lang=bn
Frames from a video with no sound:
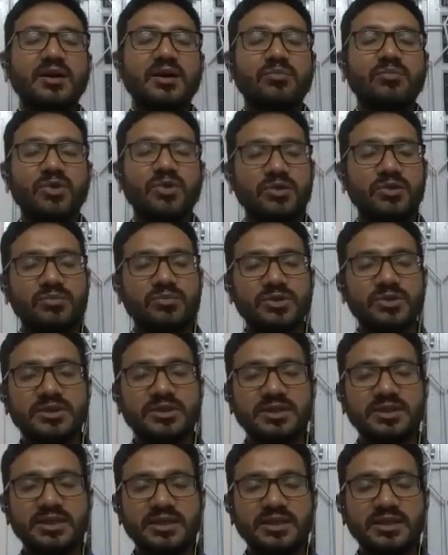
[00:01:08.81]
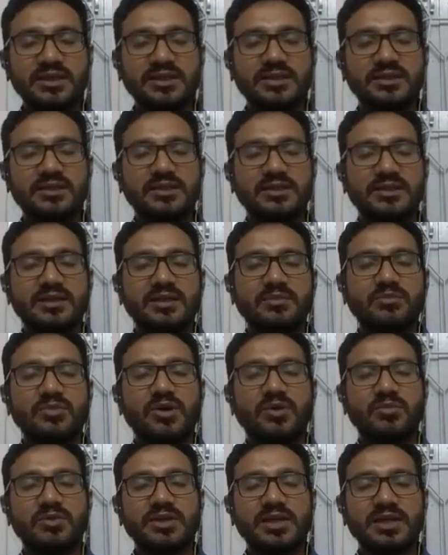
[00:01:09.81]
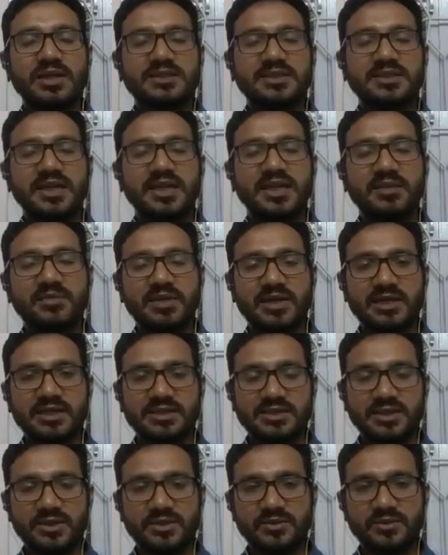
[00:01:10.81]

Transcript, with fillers: মোহাম্মদকে মোহাম্মদের এক ছেলে মারা গেছিল